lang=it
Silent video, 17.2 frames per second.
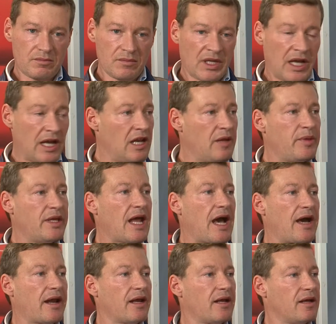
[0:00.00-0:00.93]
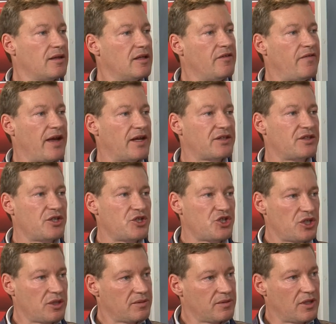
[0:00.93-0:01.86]
eliminare i
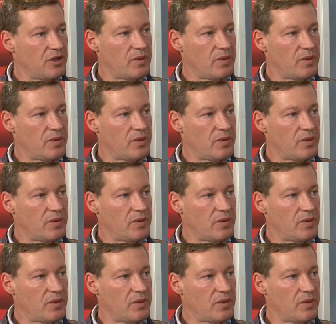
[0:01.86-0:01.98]
vertici di